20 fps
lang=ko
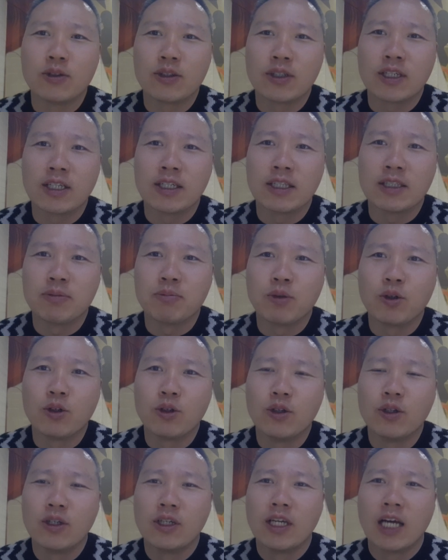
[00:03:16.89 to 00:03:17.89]
그러니까
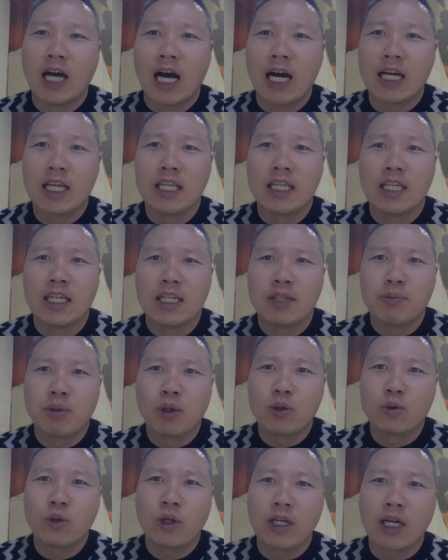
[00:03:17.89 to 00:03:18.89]
뭐 아,
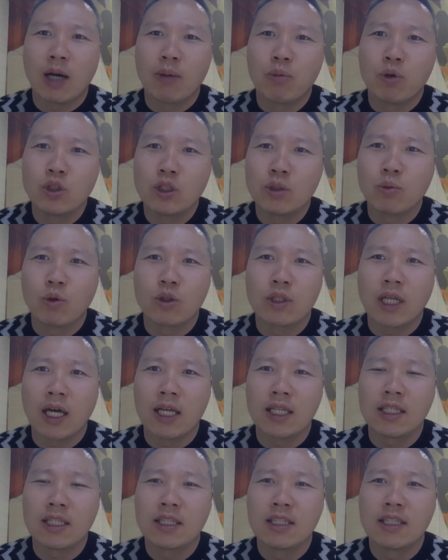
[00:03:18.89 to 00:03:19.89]
평소에 가보지
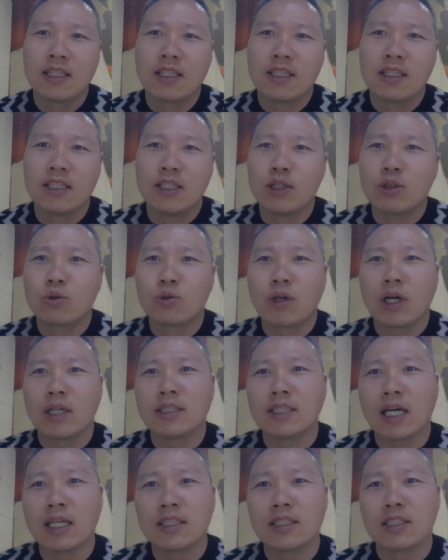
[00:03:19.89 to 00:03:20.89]
못한
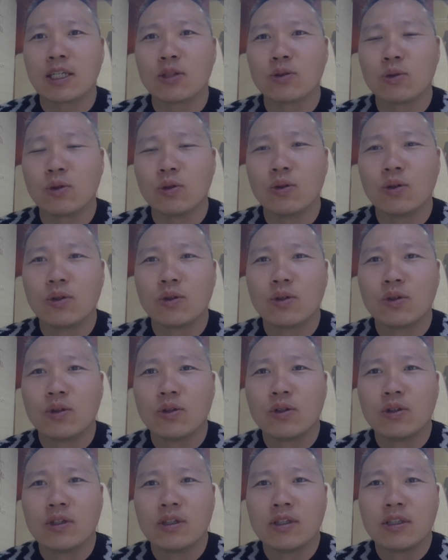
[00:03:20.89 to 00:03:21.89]
익숙하지 않은 장소
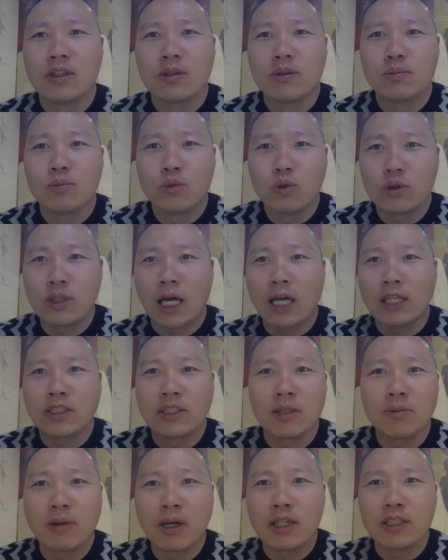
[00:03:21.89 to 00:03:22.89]
물론 다
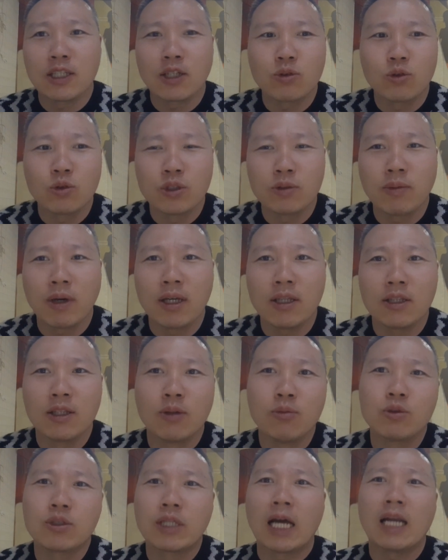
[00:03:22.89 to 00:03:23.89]
처음 가는 장소지만
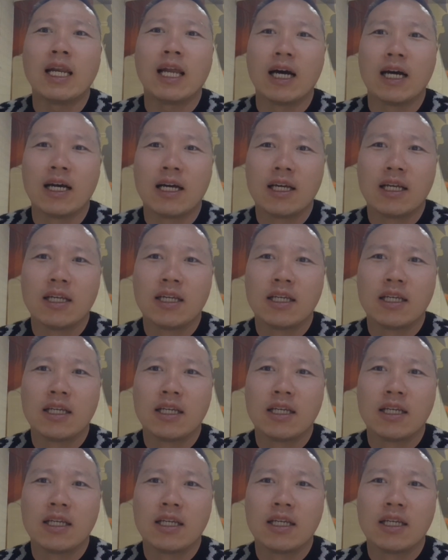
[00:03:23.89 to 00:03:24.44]
너무 달라.